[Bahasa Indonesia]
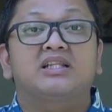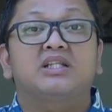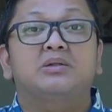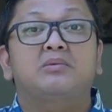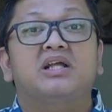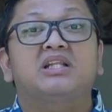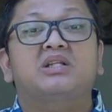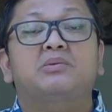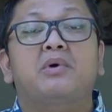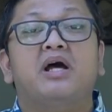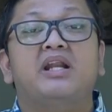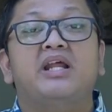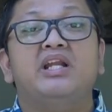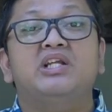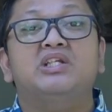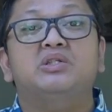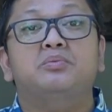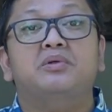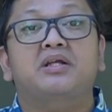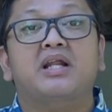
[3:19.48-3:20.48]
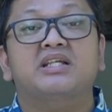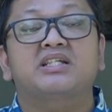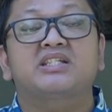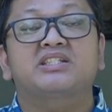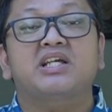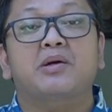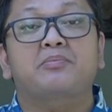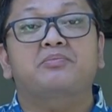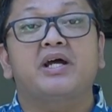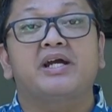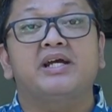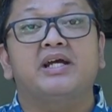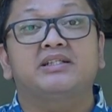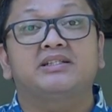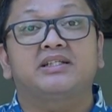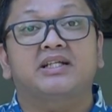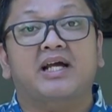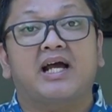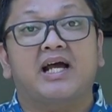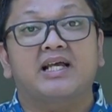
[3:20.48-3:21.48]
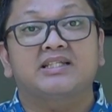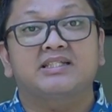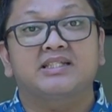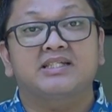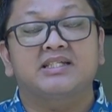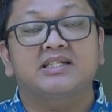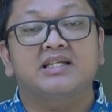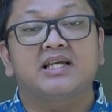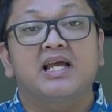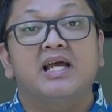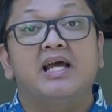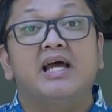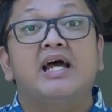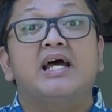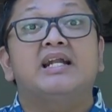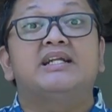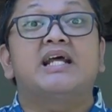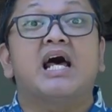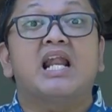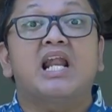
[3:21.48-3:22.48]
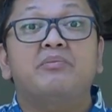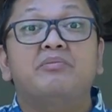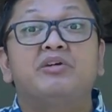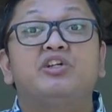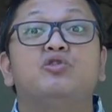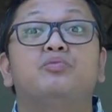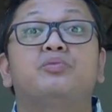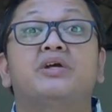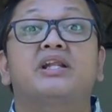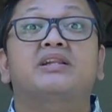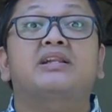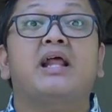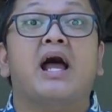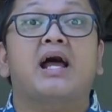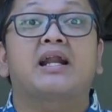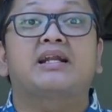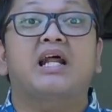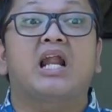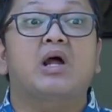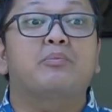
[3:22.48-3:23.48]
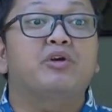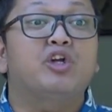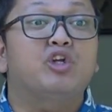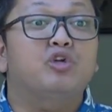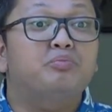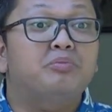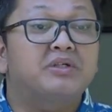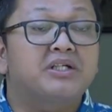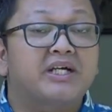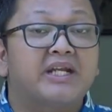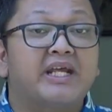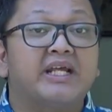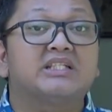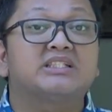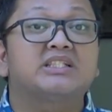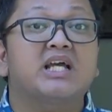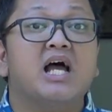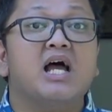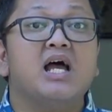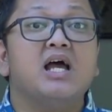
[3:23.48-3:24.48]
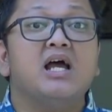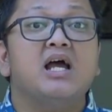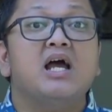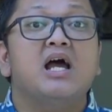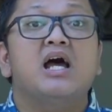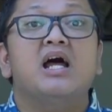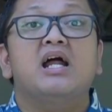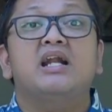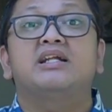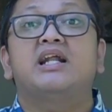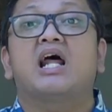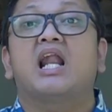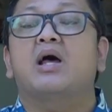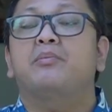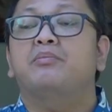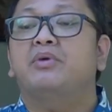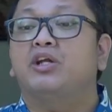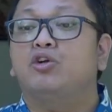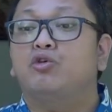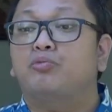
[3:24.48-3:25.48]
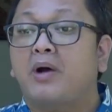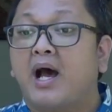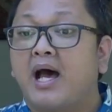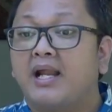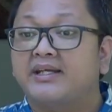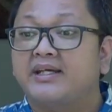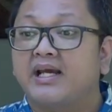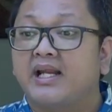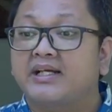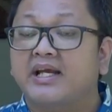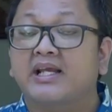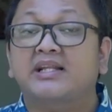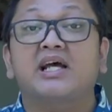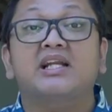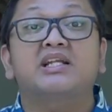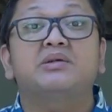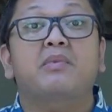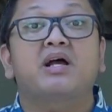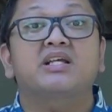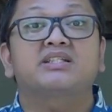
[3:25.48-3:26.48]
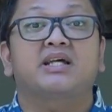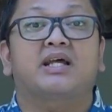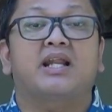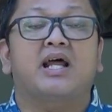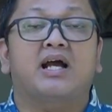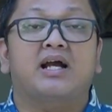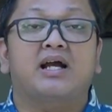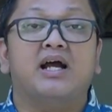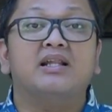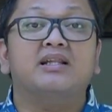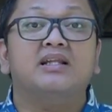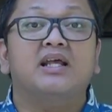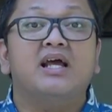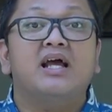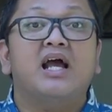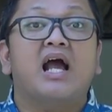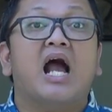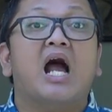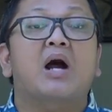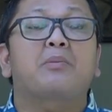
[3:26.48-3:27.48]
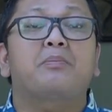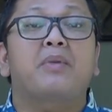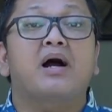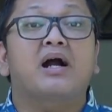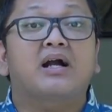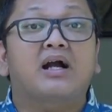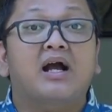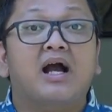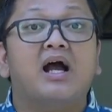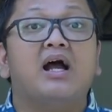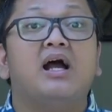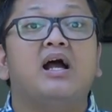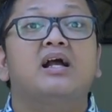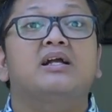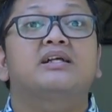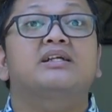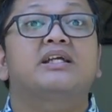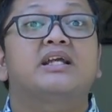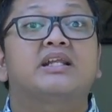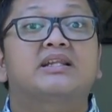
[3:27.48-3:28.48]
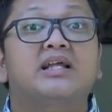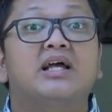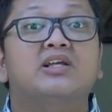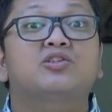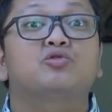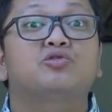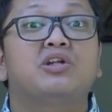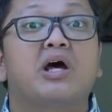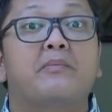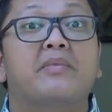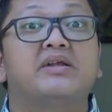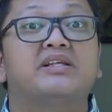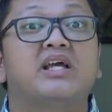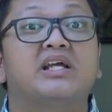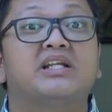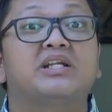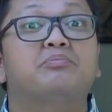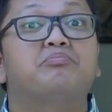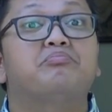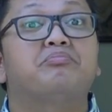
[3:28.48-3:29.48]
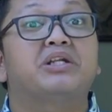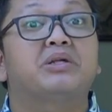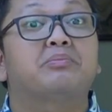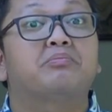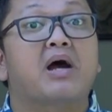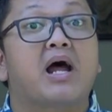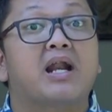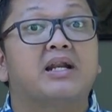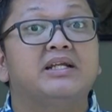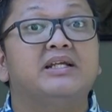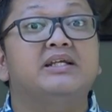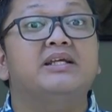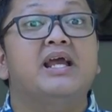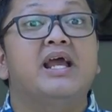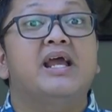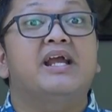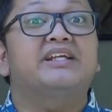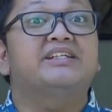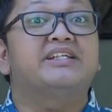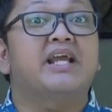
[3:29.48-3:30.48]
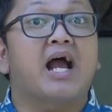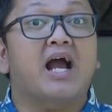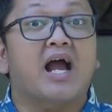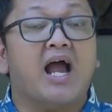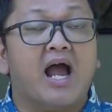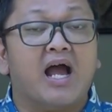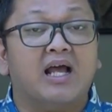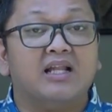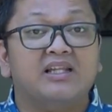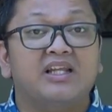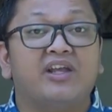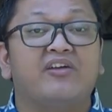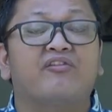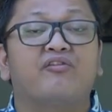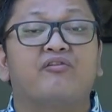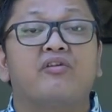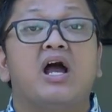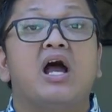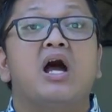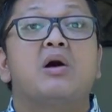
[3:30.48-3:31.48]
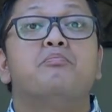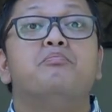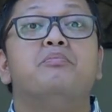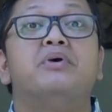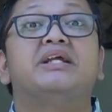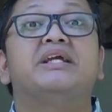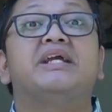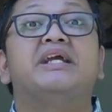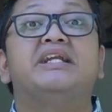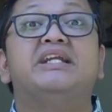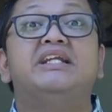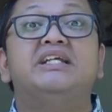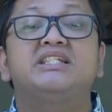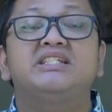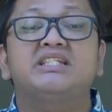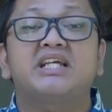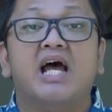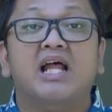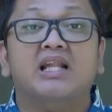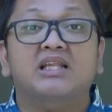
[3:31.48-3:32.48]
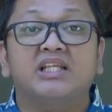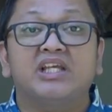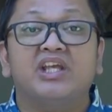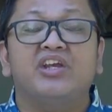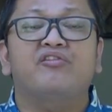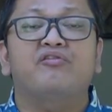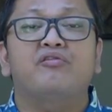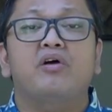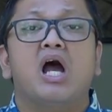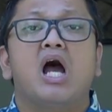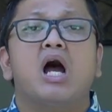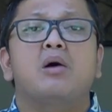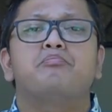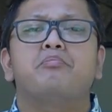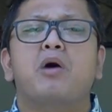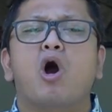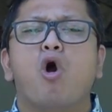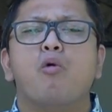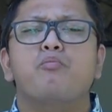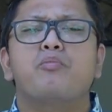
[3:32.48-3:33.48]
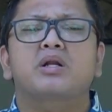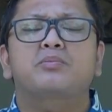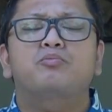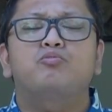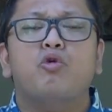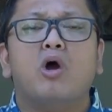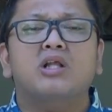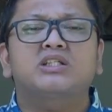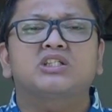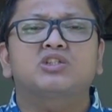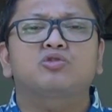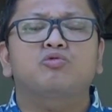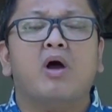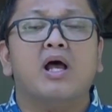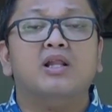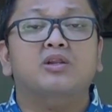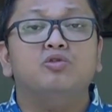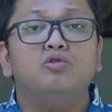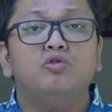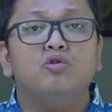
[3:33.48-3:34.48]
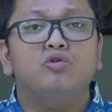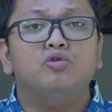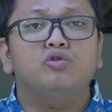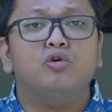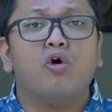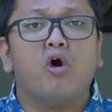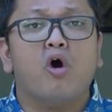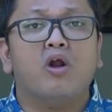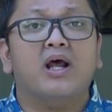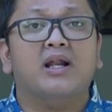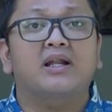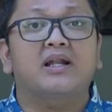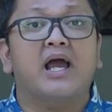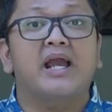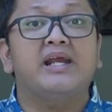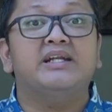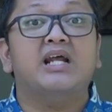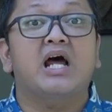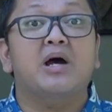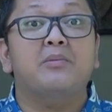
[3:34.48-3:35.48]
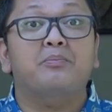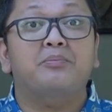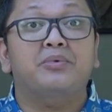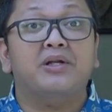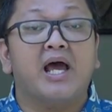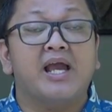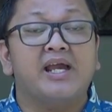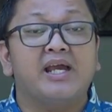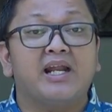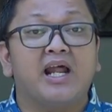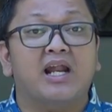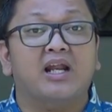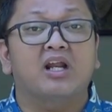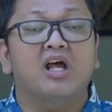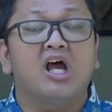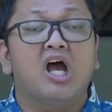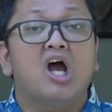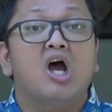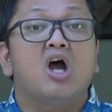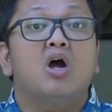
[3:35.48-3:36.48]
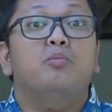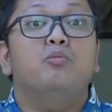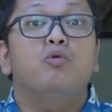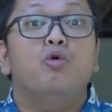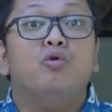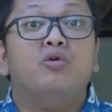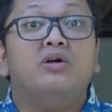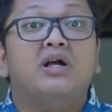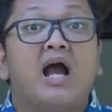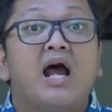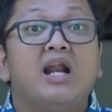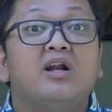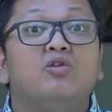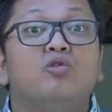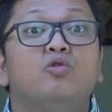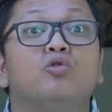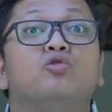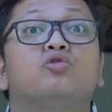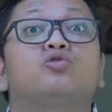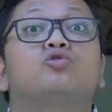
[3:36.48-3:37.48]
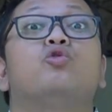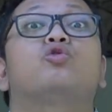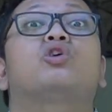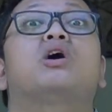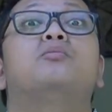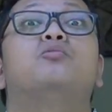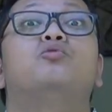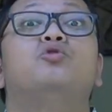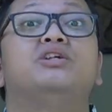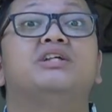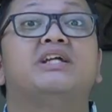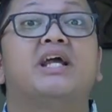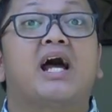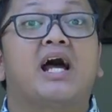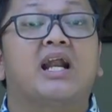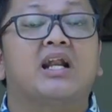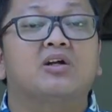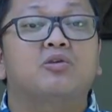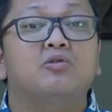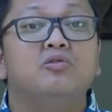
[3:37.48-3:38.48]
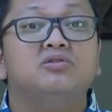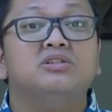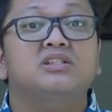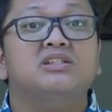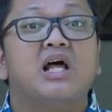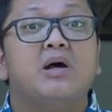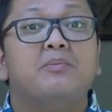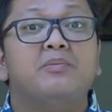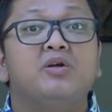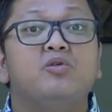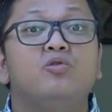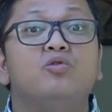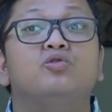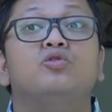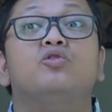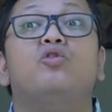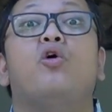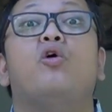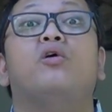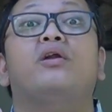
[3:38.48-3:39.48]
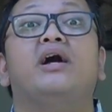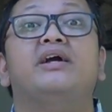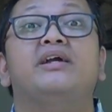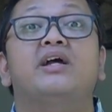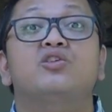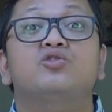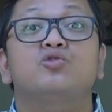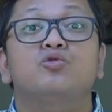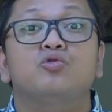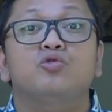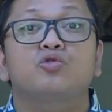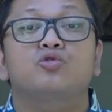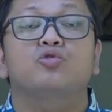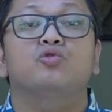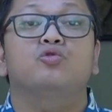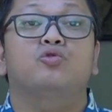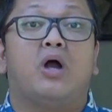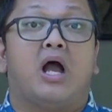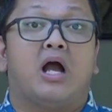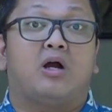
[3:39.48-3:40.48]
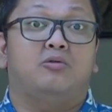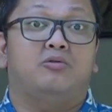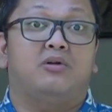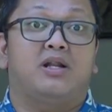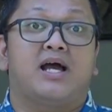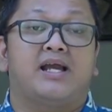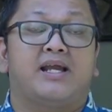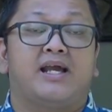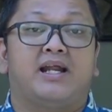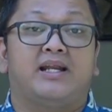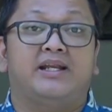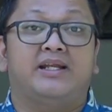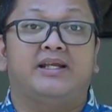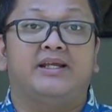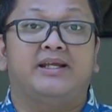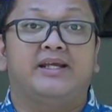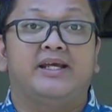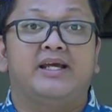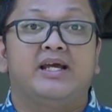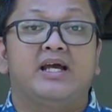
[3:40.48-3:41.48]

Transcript: Teman-teman inspirasi sabda yang terkasih, dalam hidup kita, dalam hidup menggereja, dalam hidup harian kita di masyarakat, apakah kita sudah menjadi pribadi yang aktif, berinisiatif, mau berbuat sesuatu untuk orang lain dalam pelayanan. Bukan untuk kemuliaanku, tetapi untuk orang yang sungguh-sungguh aku layani.